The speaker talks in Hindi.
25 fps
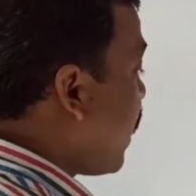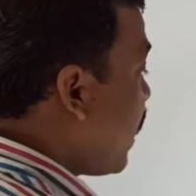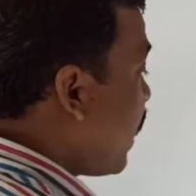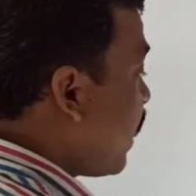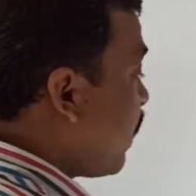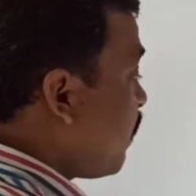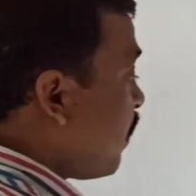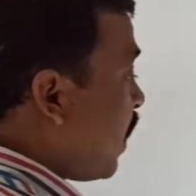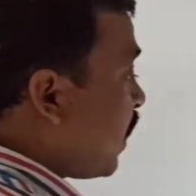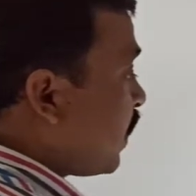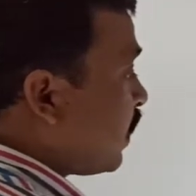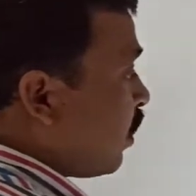
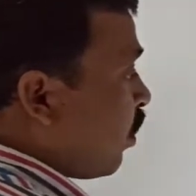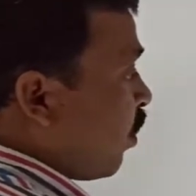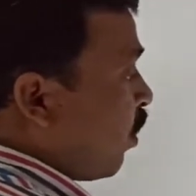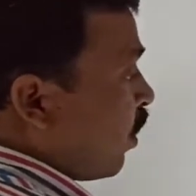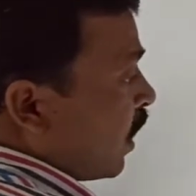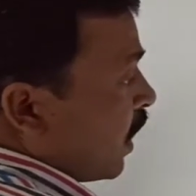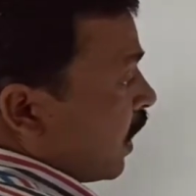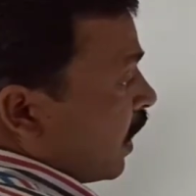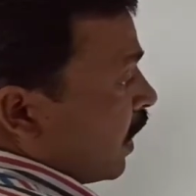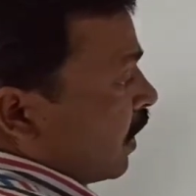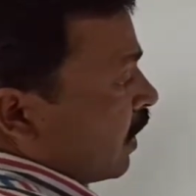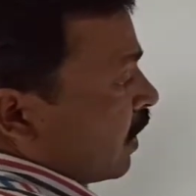एक बात
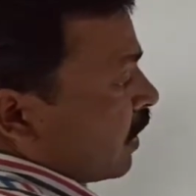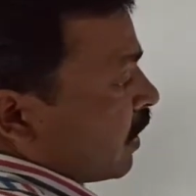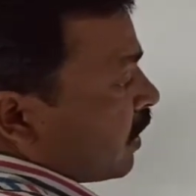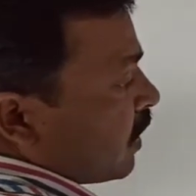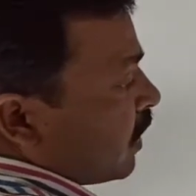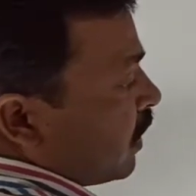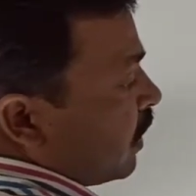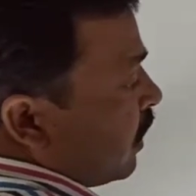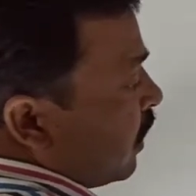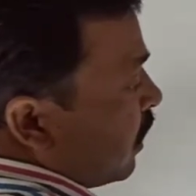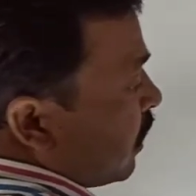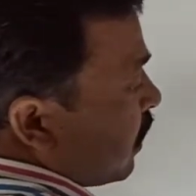और है
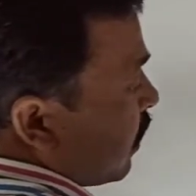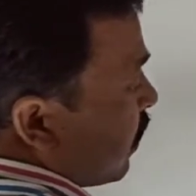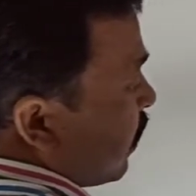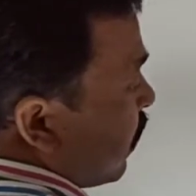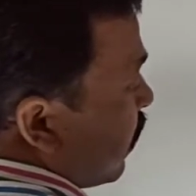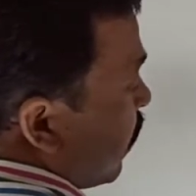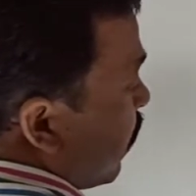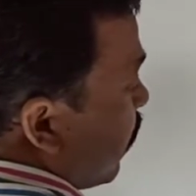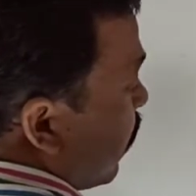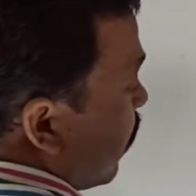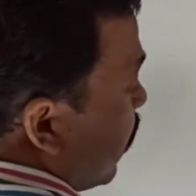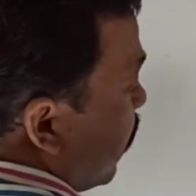कि
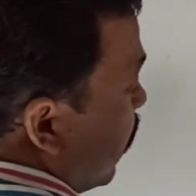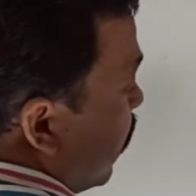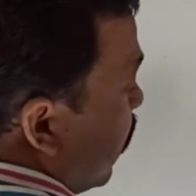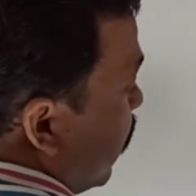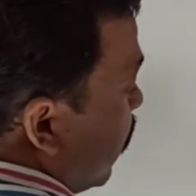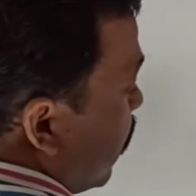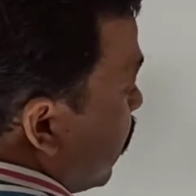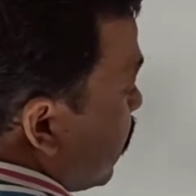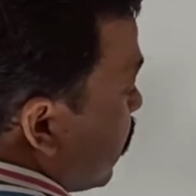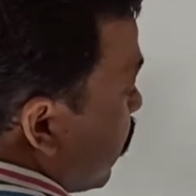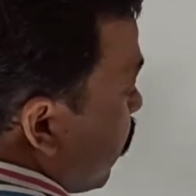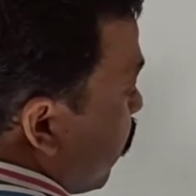टी
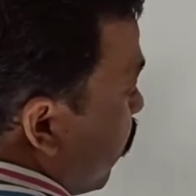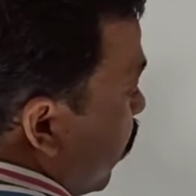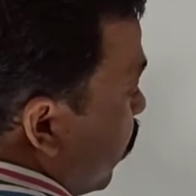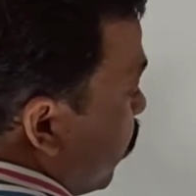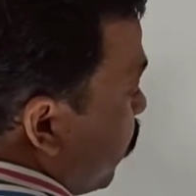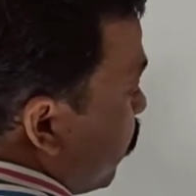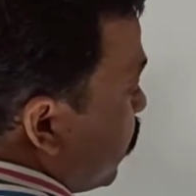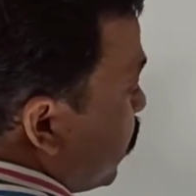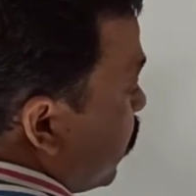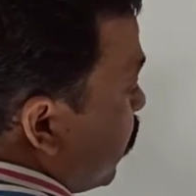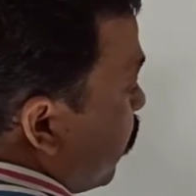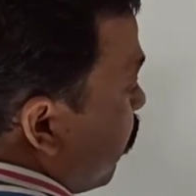इज इक्वल
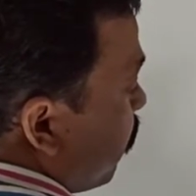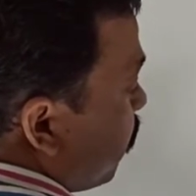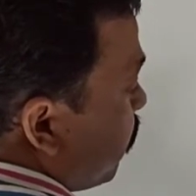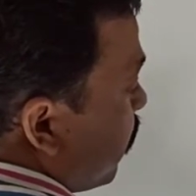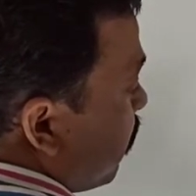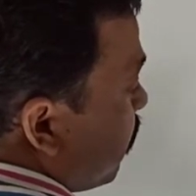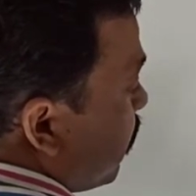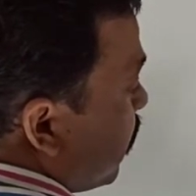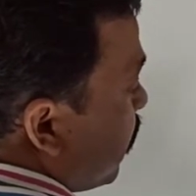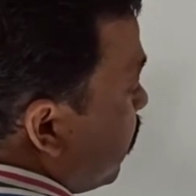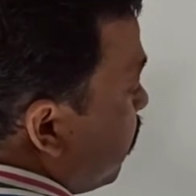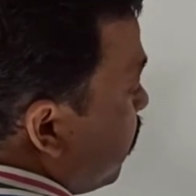टू जीरो
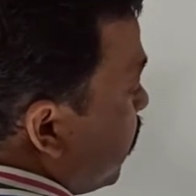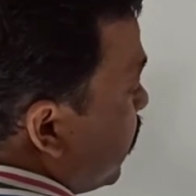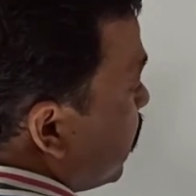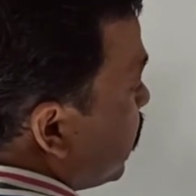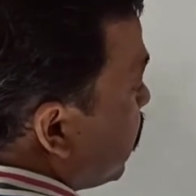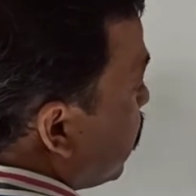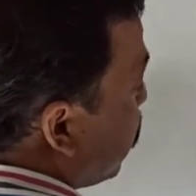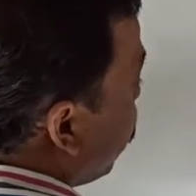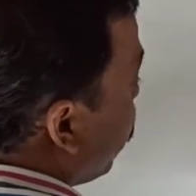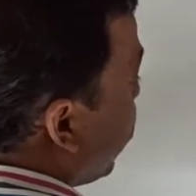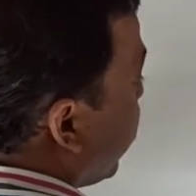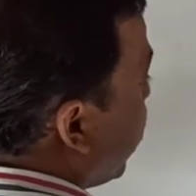पर भी भी
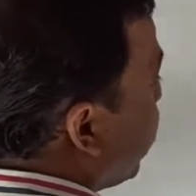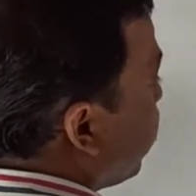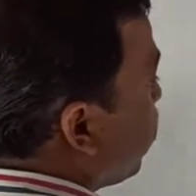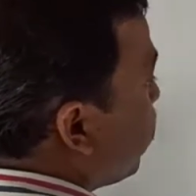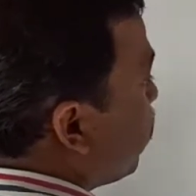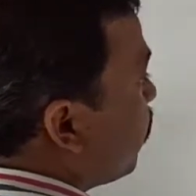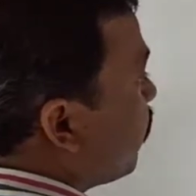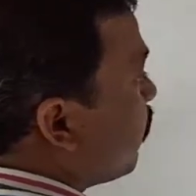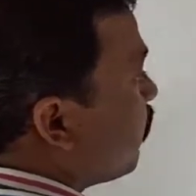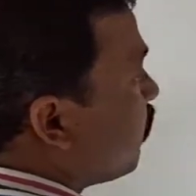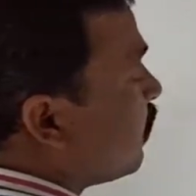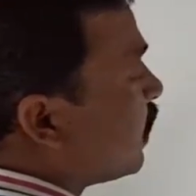जीरो है
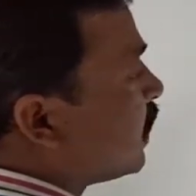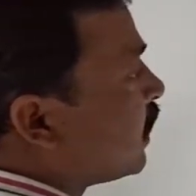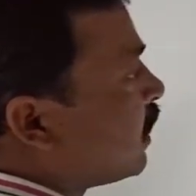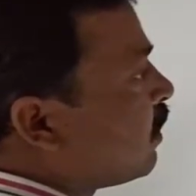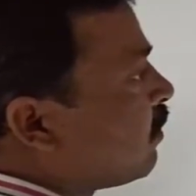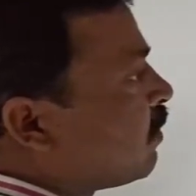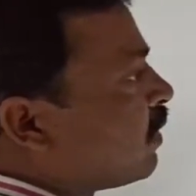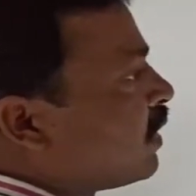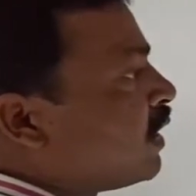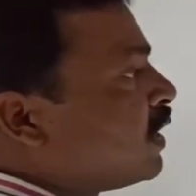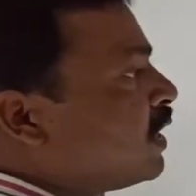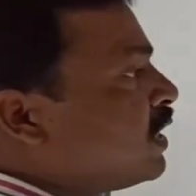
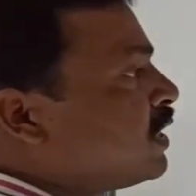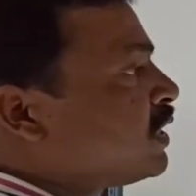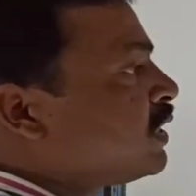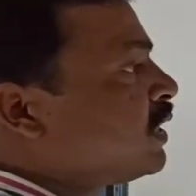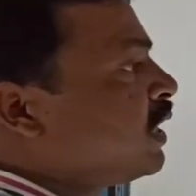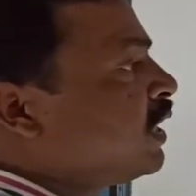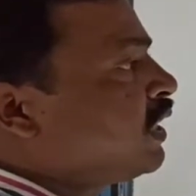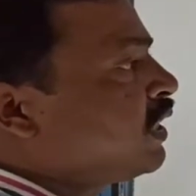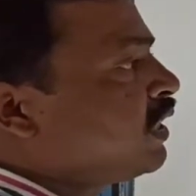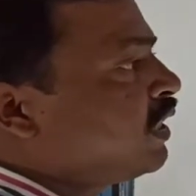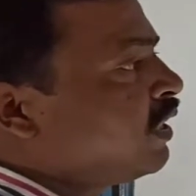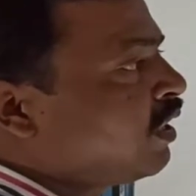मतलब
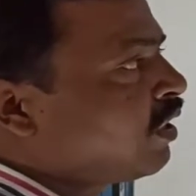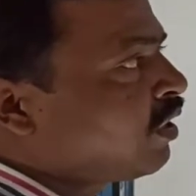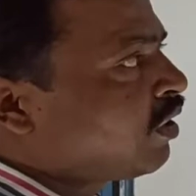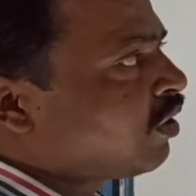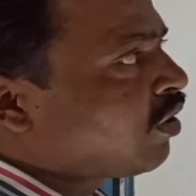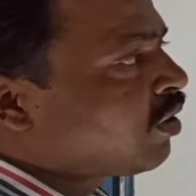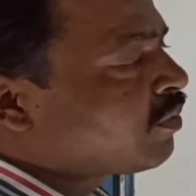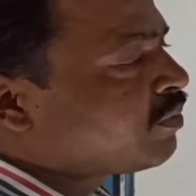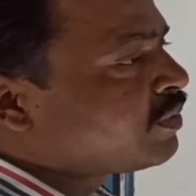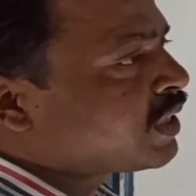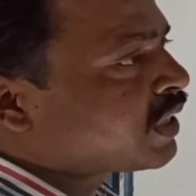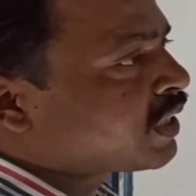इनिशियली
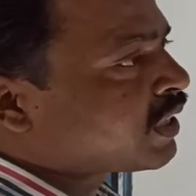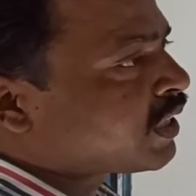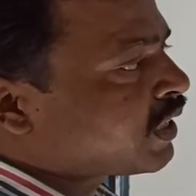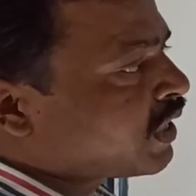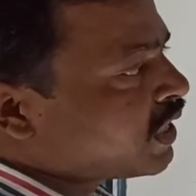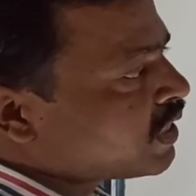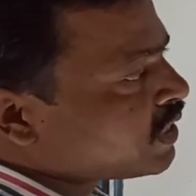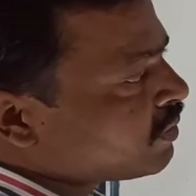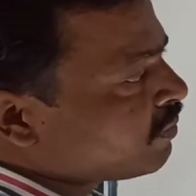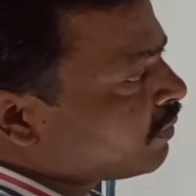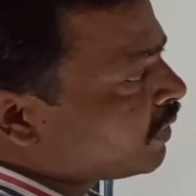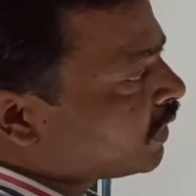ऑब्जेक्ट
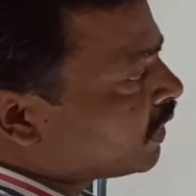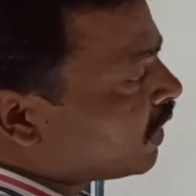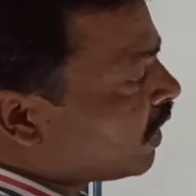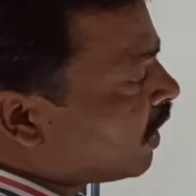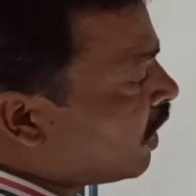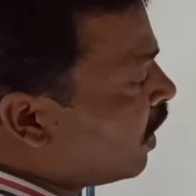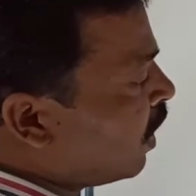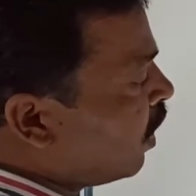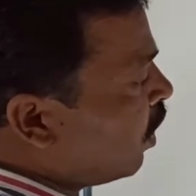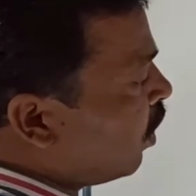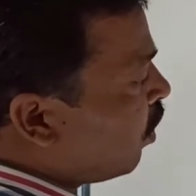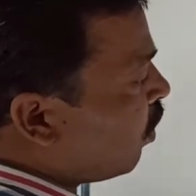रेस्ट में
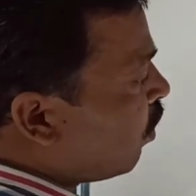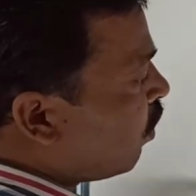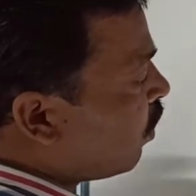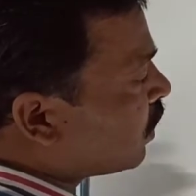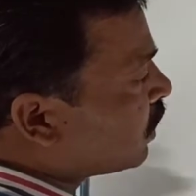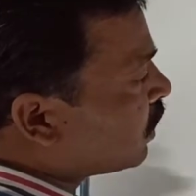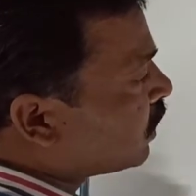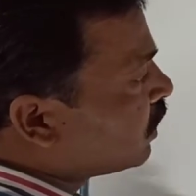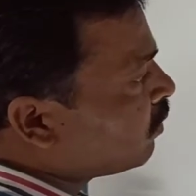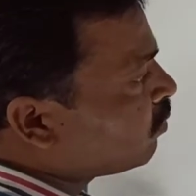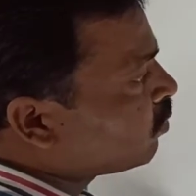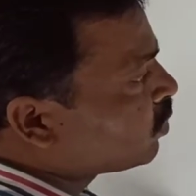था
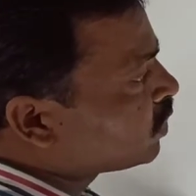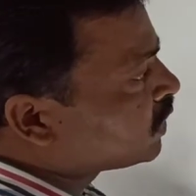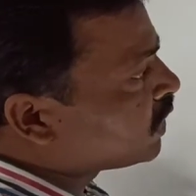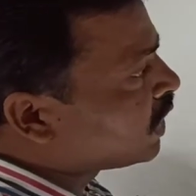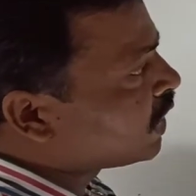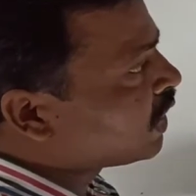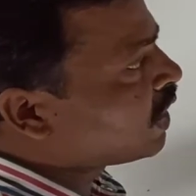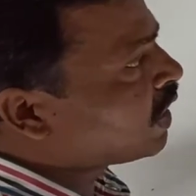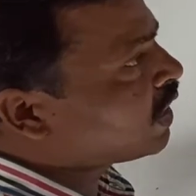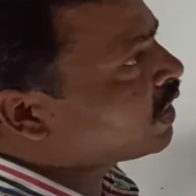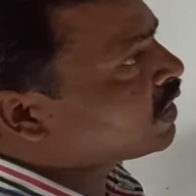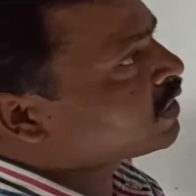और तब वो
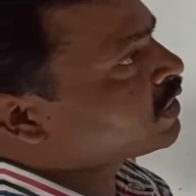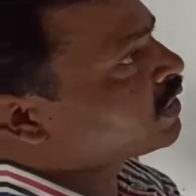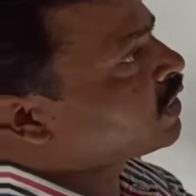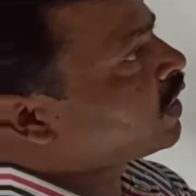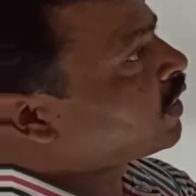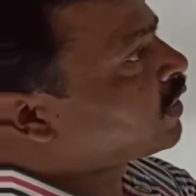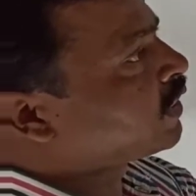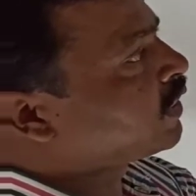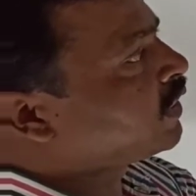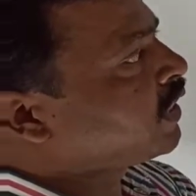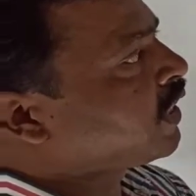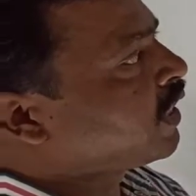चलना
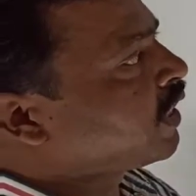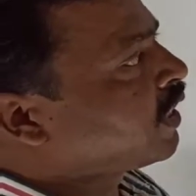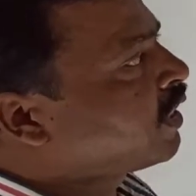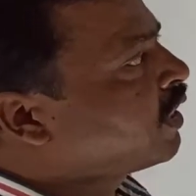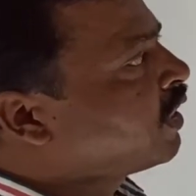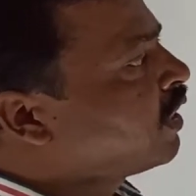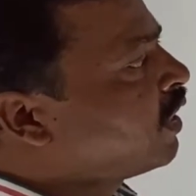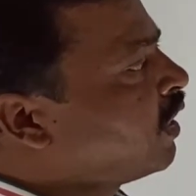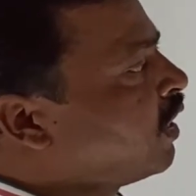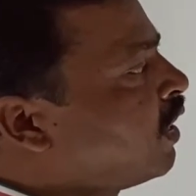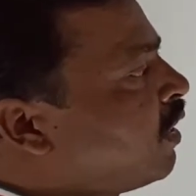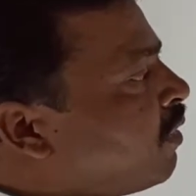स्टार्ट किया
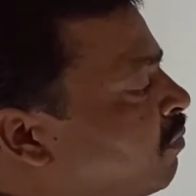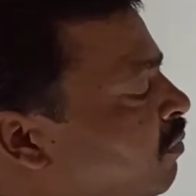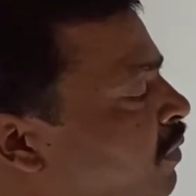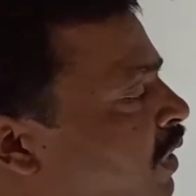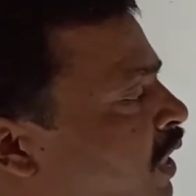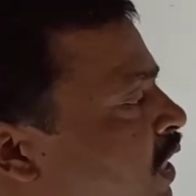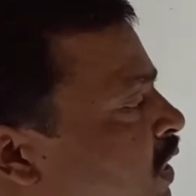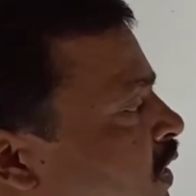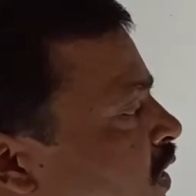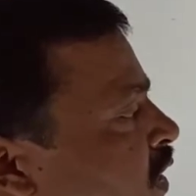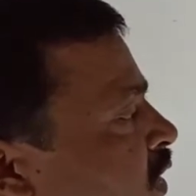पहले